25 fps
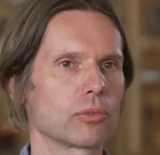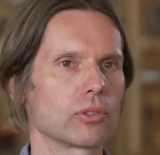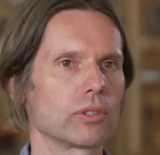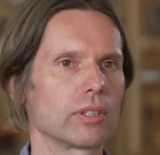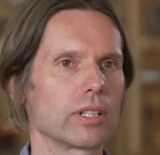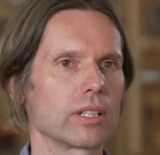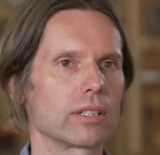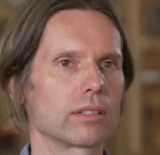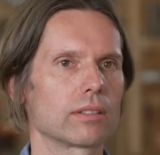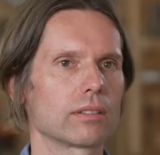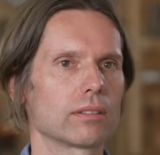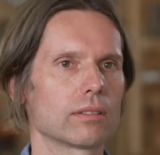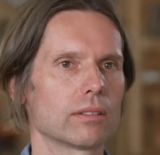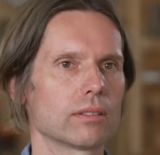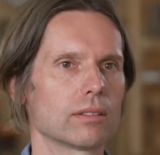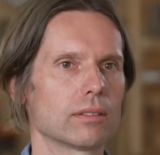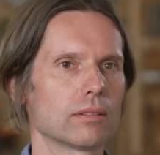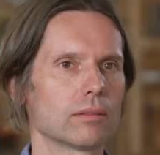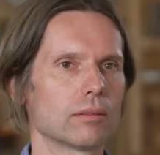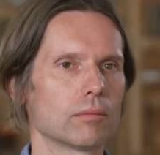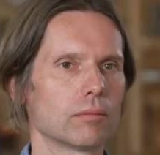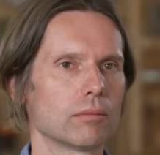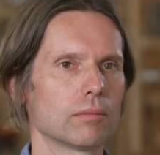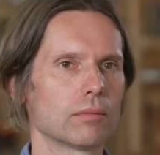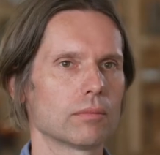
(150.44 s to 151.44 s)
Projekt
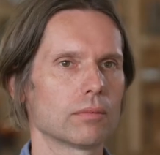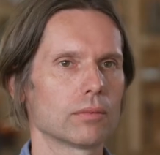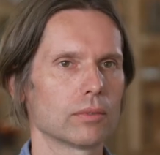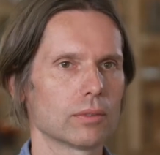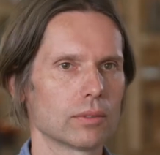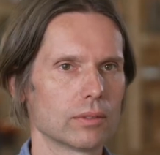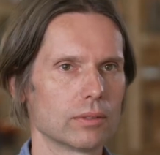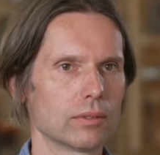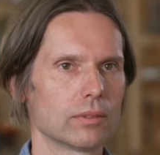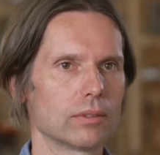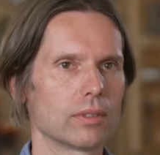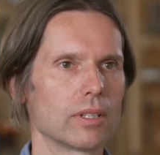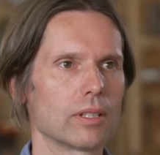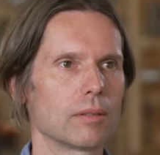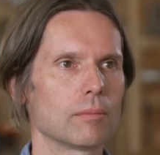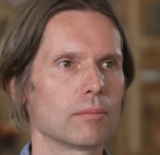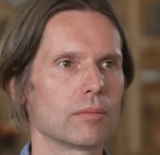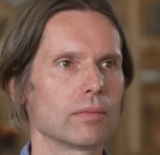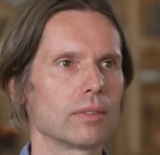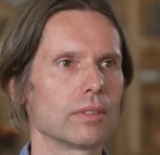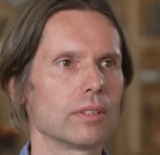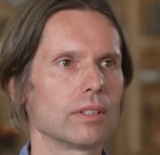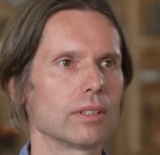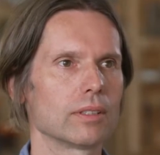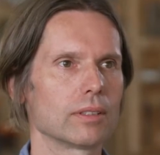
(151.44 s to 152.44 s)
äh, und
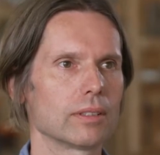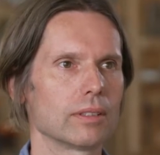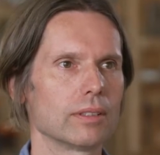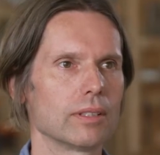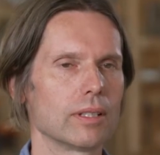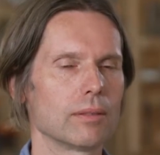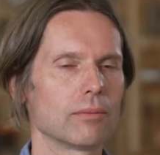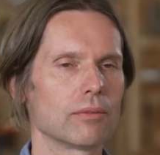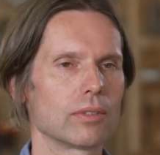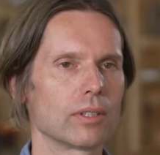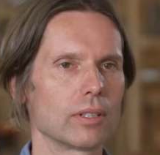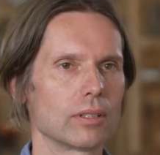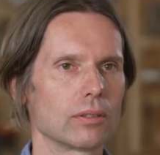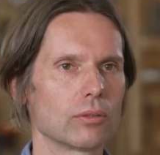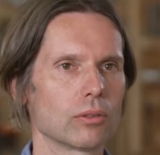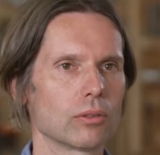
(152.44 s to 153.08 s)
eben ähm, hier in dem Fall